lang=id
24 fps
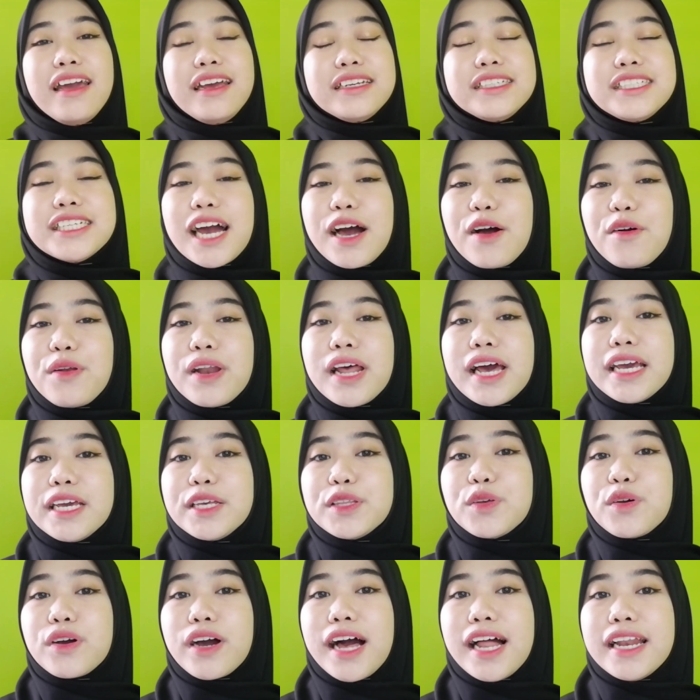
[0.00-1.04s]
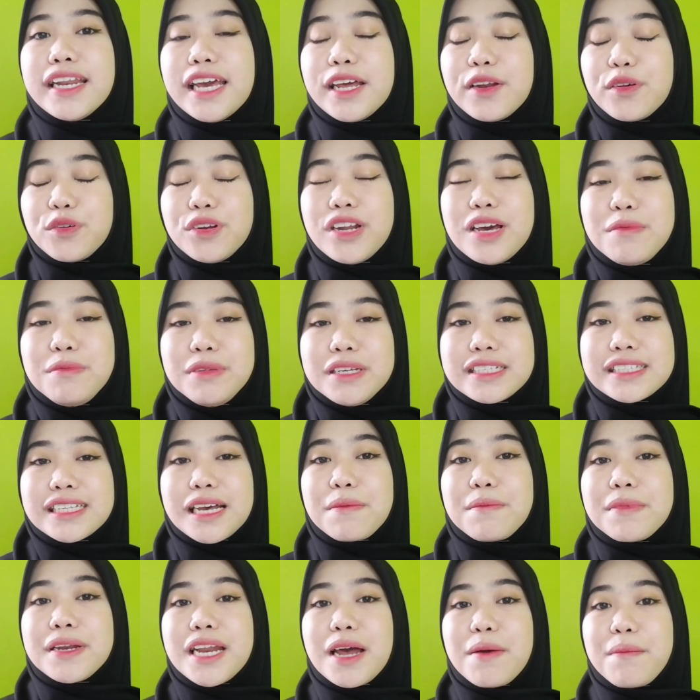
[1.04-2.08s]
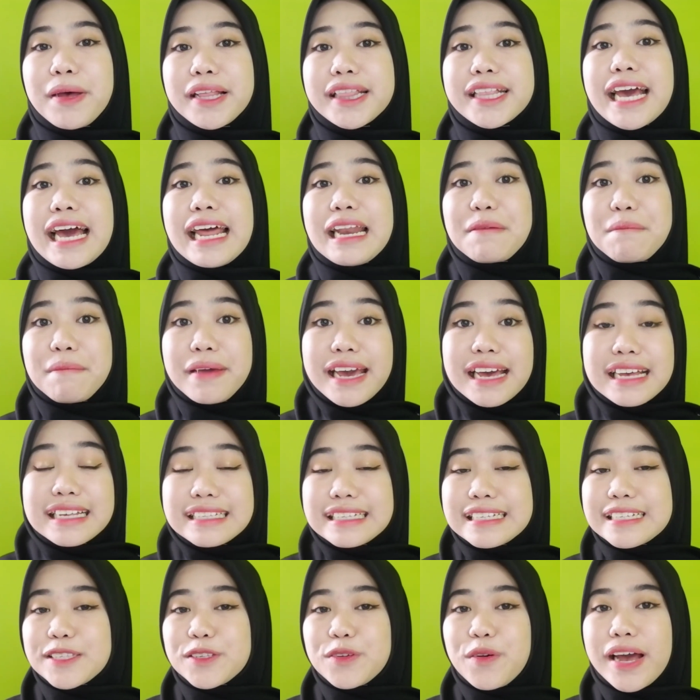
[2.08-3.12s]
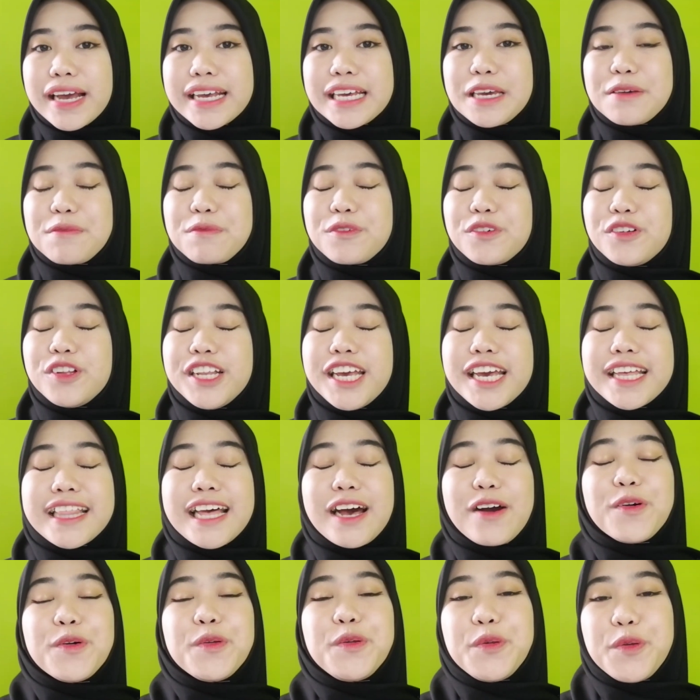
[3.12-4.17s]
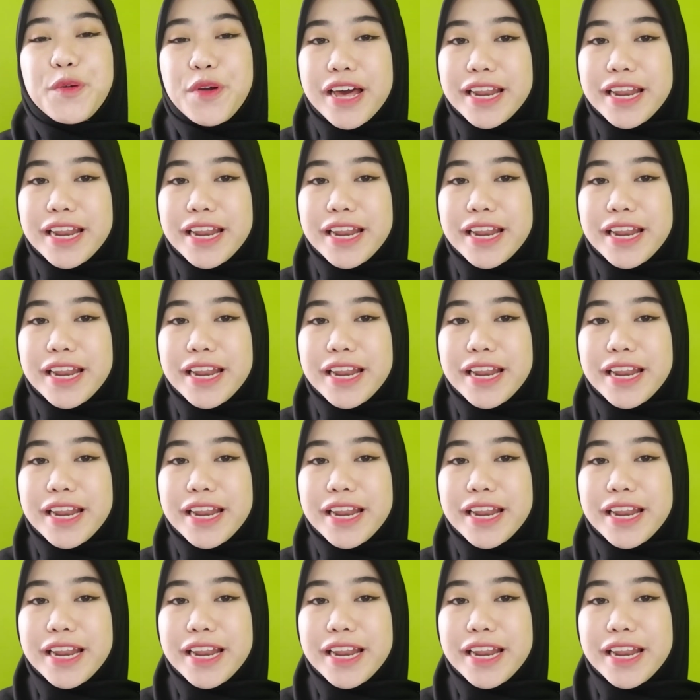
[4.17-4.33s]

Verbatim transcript: insya Allah itu kalian udah bisa mendapatkan beasiswa Kipul ya tahun